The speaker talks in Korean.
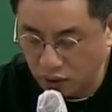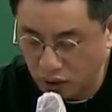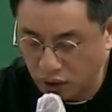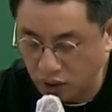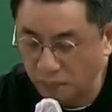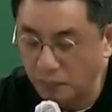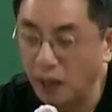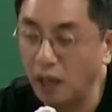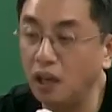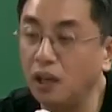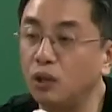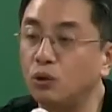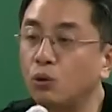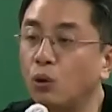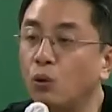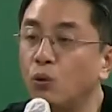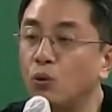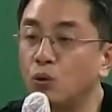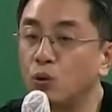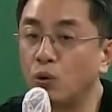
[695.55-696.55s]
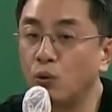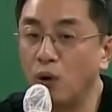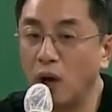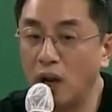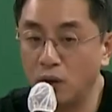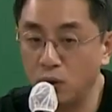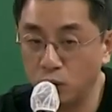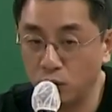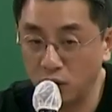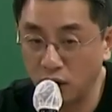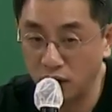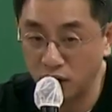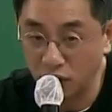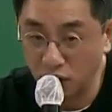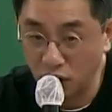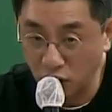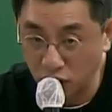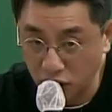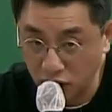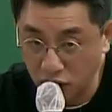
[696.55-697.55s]
지배의 도구로
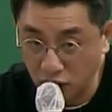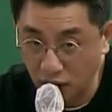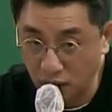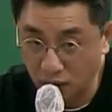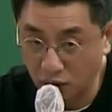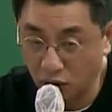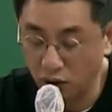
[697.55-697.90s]
활용되는 것이다.